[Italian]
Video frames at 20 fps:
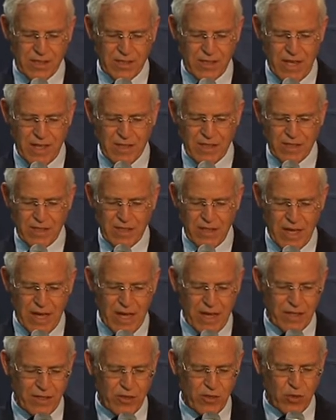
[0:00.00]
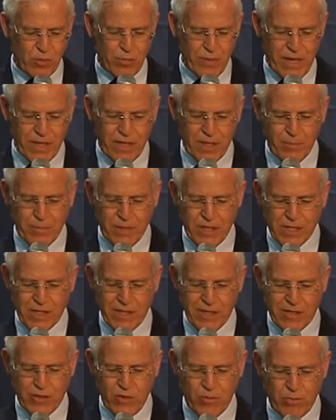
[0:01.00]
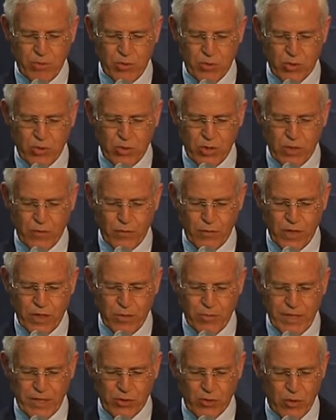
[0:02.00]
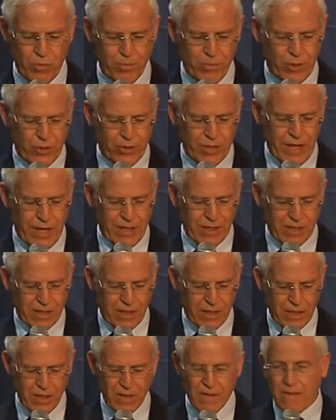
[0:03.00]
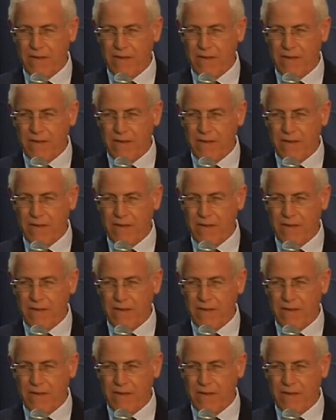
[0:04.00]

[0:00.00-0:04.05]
tanti anni ormai rappresenta un punto di riferimento importante